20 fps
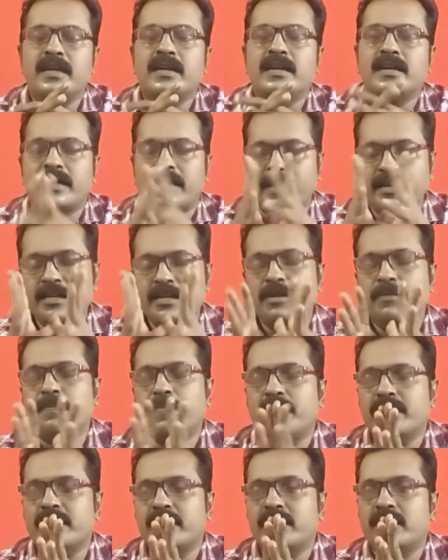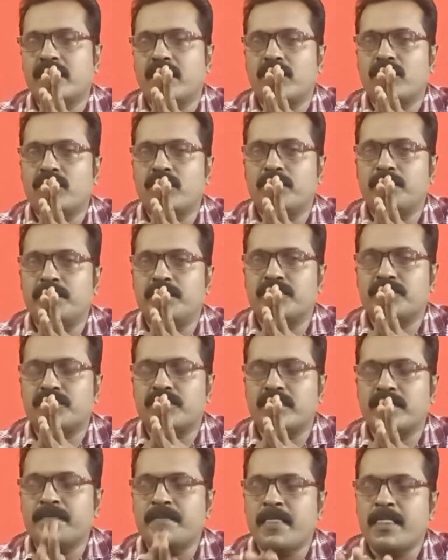கண்டிப்பாக என்ன ஆகும் அப்படின்னு
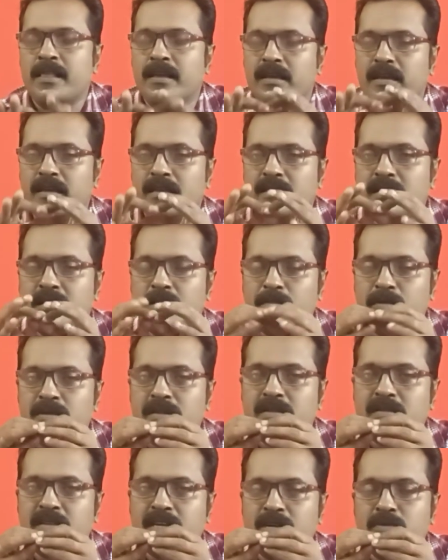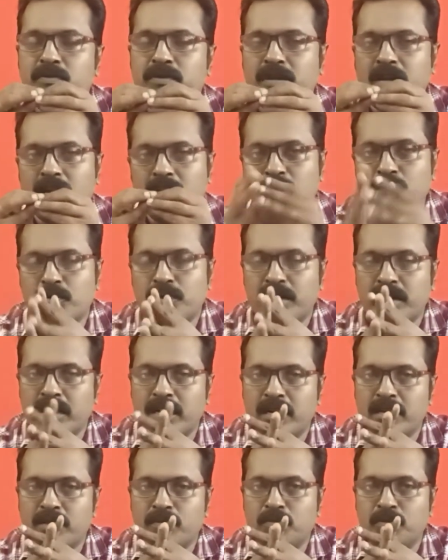சொன்னால் இந்த நம்ம இந்த தேர்வை நல்ல முறையில்
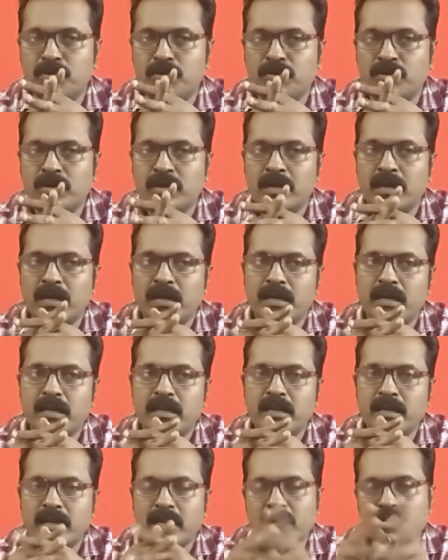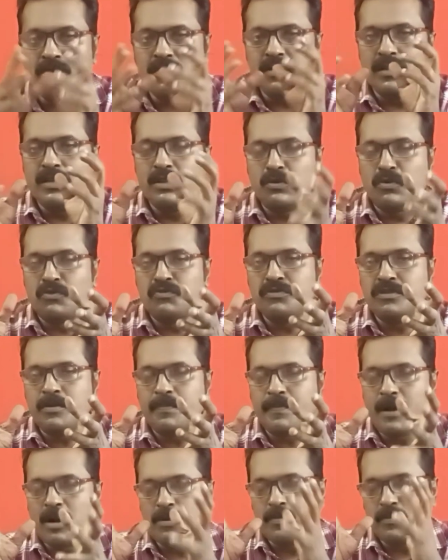எழுத முடியும் இல்லைன்னா இந்த கொஷினை
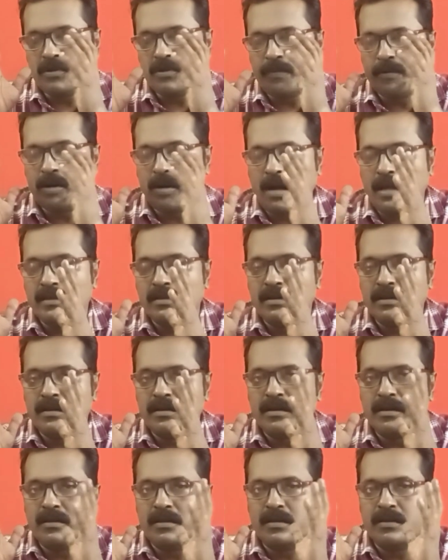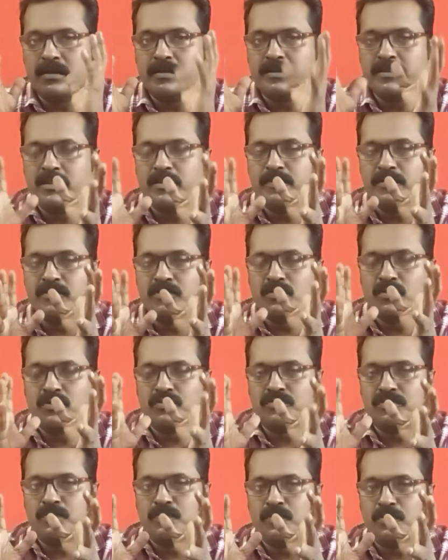பார்க்கும்போது நமக்கு அந்த டிஎன்பிசி
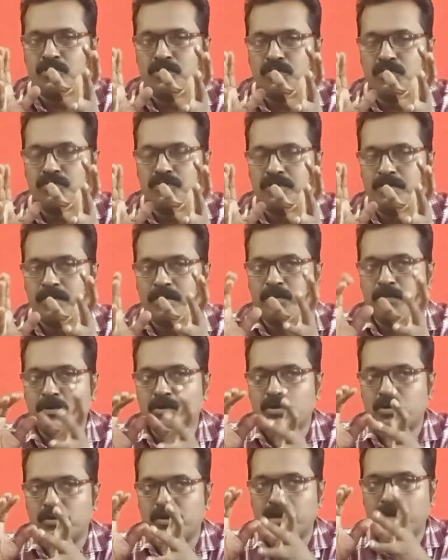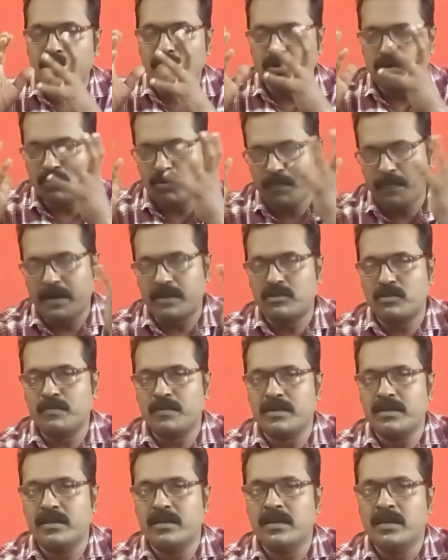கொஸ்டின் ஃபோர்த் கொஸ்டினை பார்க்கும்போது எங்கேயோ பார்த்த
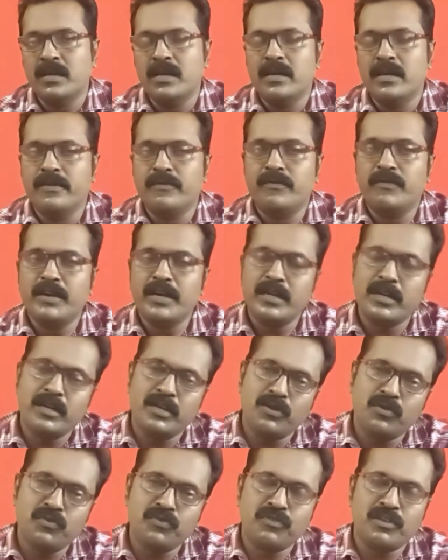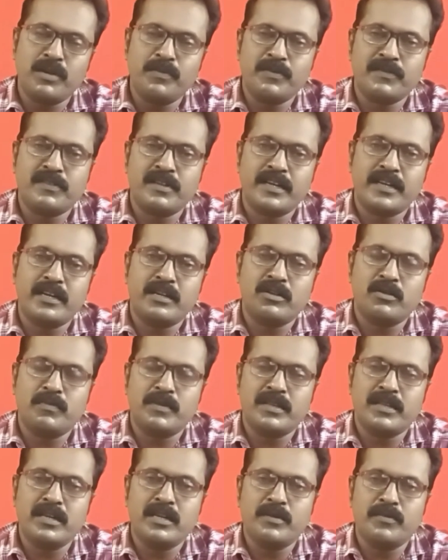மாதிரி வேறு ஏதோ சிலபஸில் கேட்ட
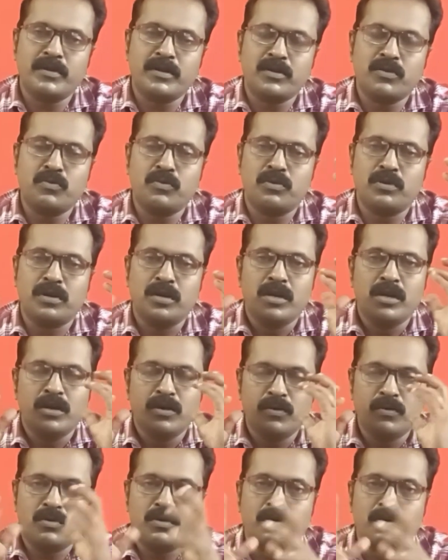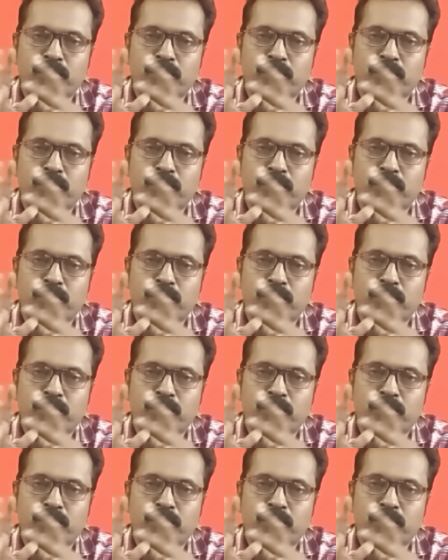மாதிரியே இருக்குது ஒரு ஒரு